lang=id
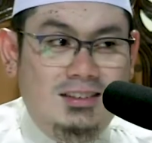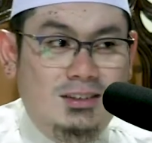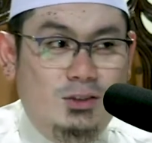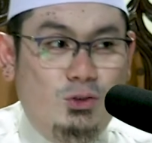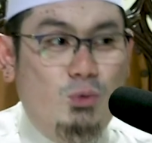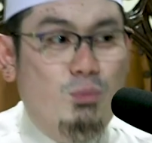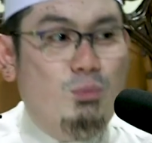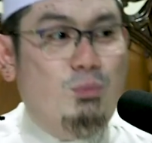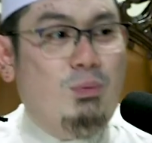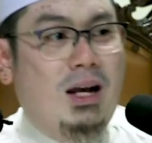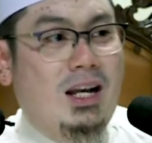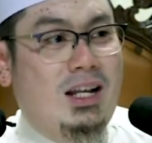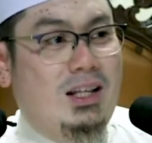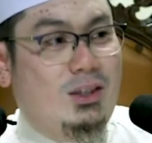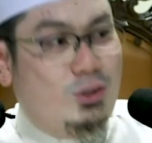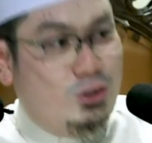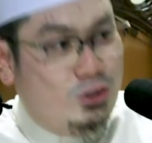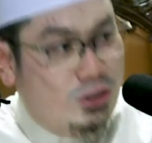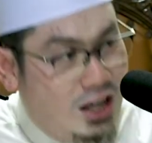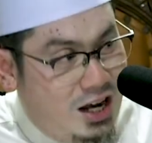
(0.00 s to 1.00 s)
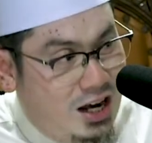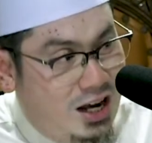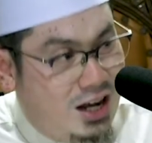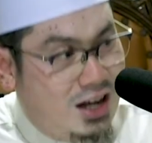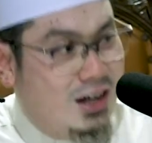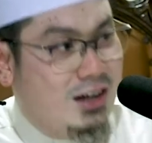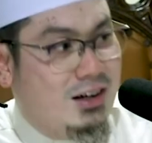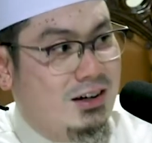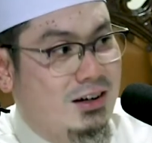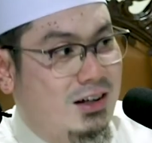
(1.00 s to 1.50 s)
Sumpali terus
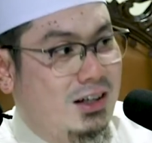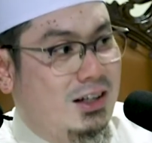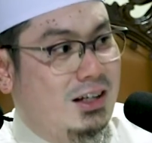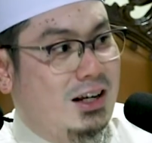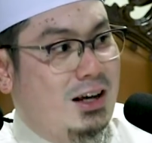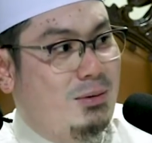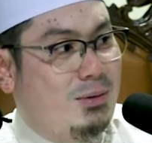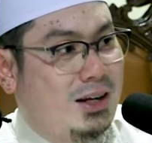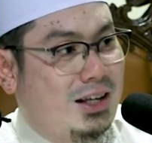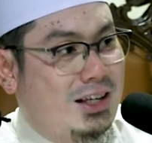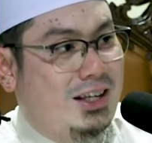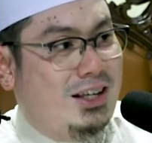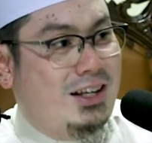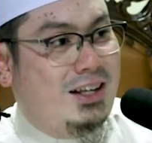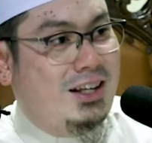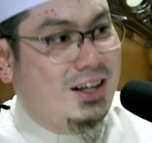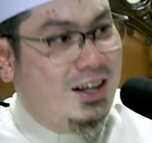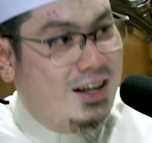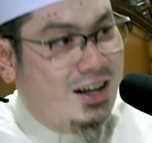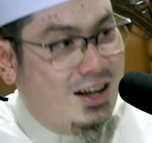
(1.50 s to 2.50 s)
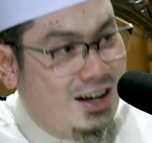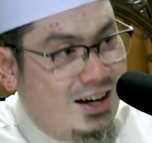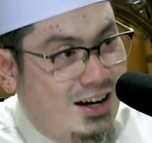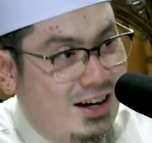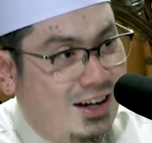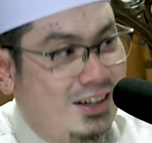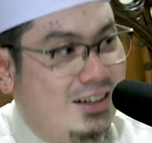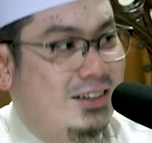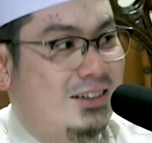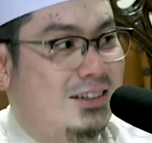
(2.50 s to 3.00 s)
nah, entah apa lagi.
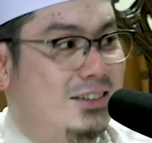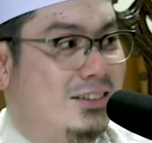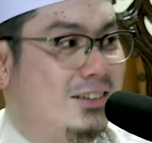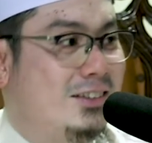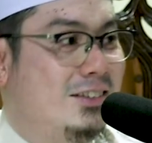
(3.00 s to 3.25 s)
Ah.